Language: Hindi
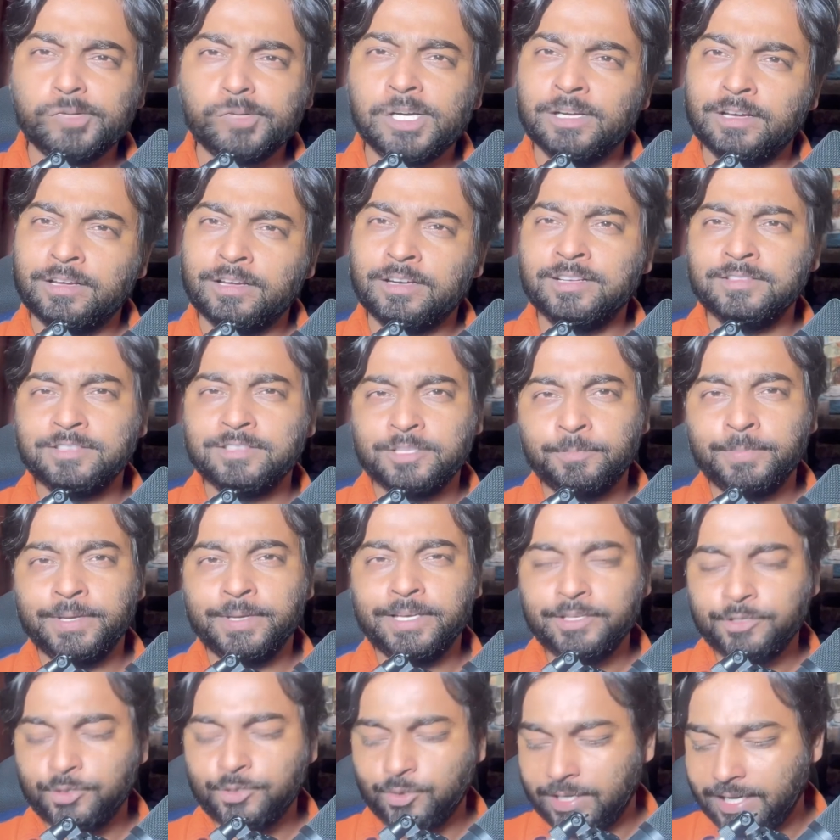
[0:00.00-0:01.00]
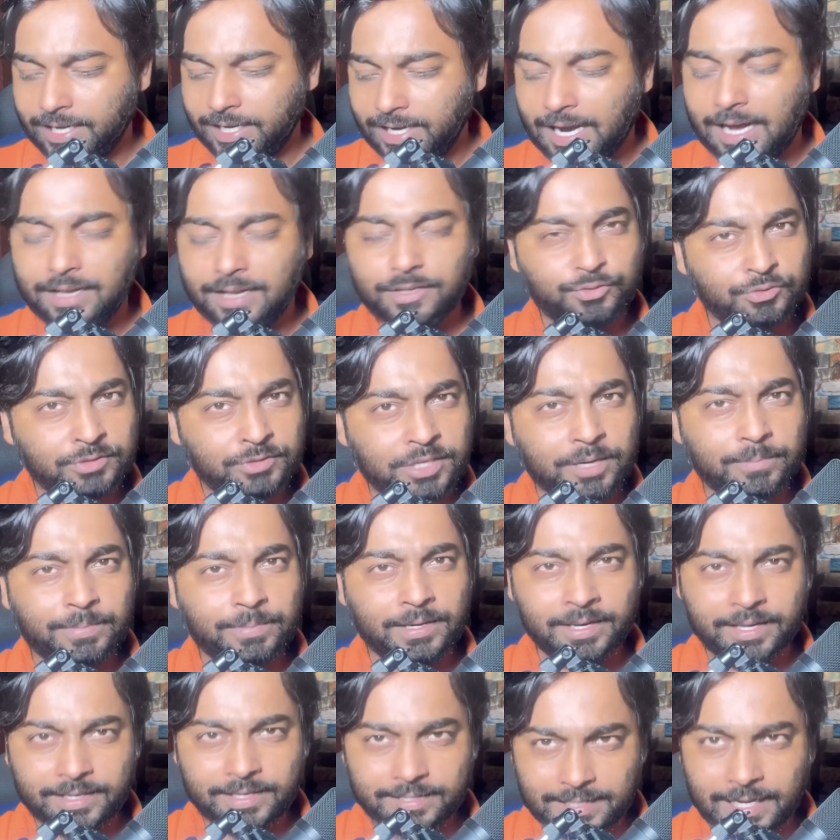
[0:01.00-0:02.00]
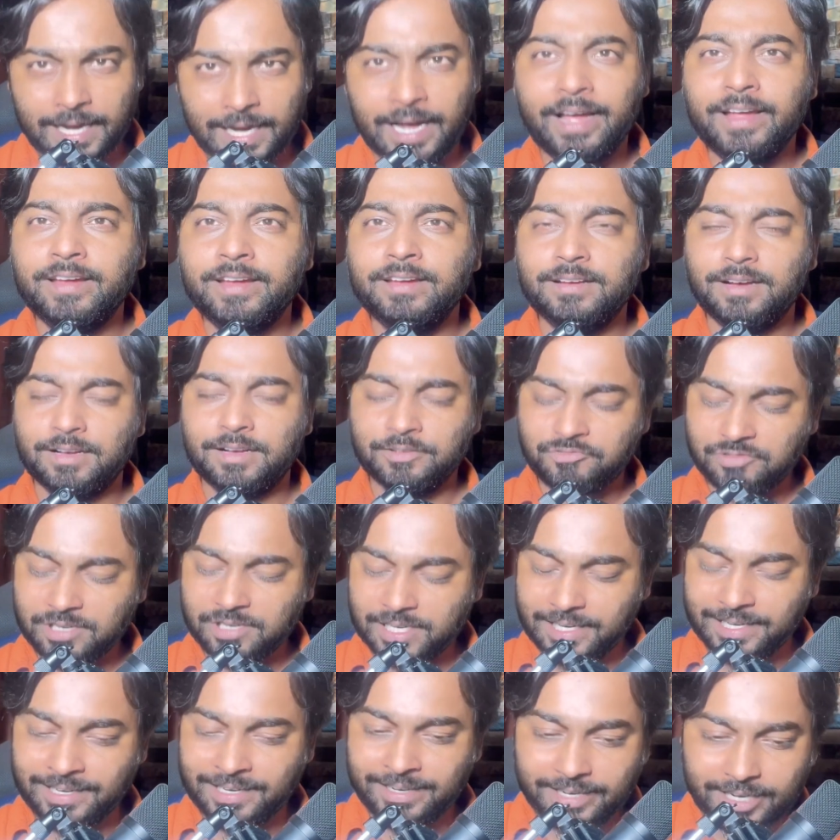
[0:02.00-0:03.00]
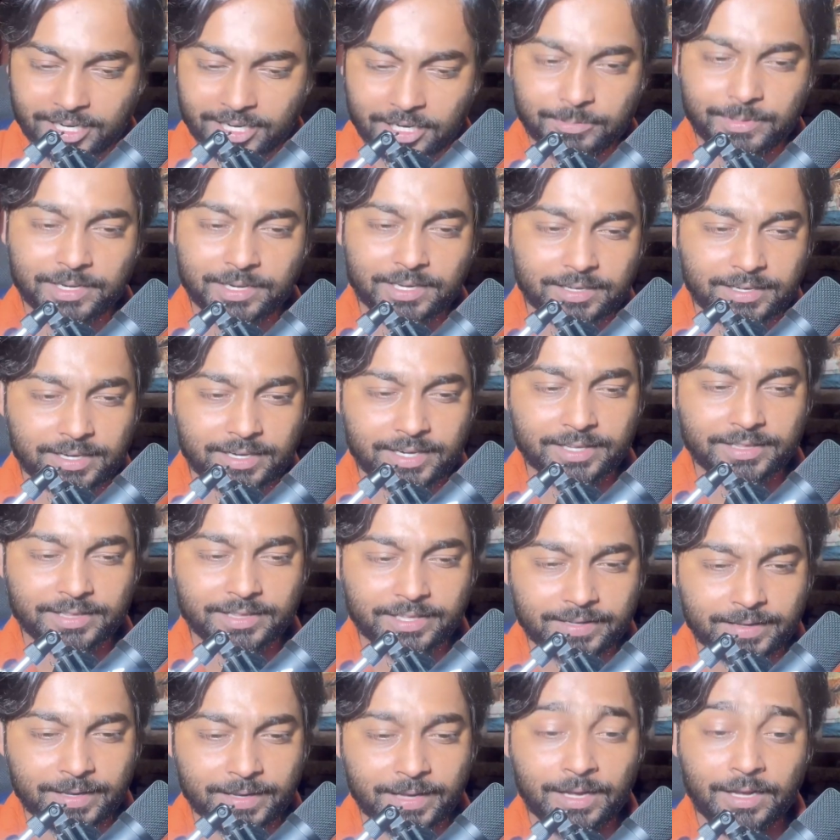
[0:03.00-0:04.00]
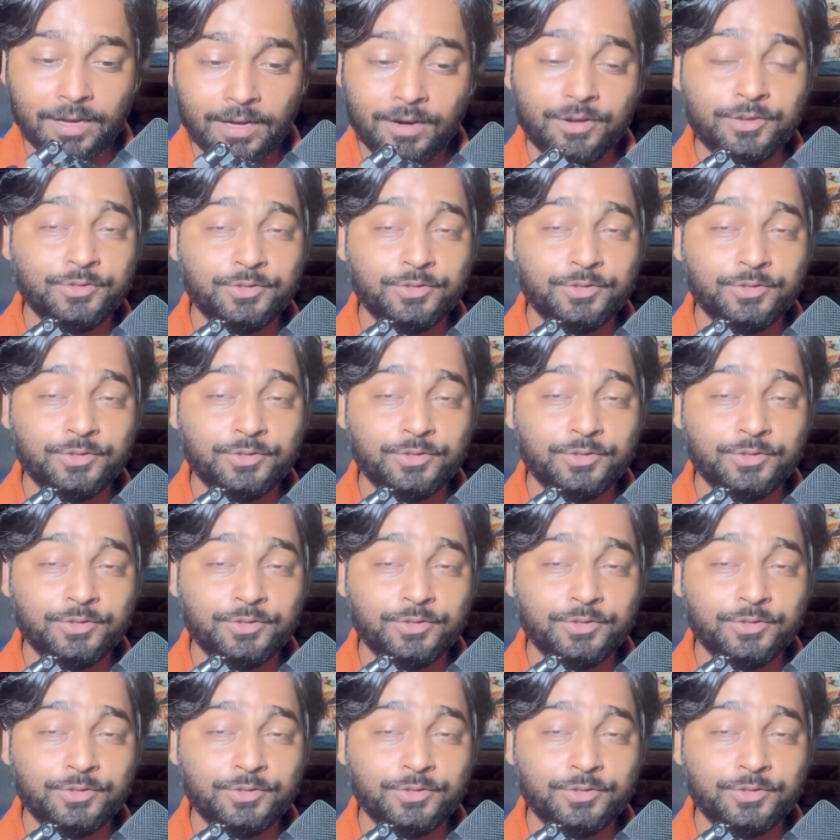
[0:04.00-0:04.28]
रन्स भी जो है आज उनके बल्ले से आए हैं अच्छे इंटेंट में लग रहे थे और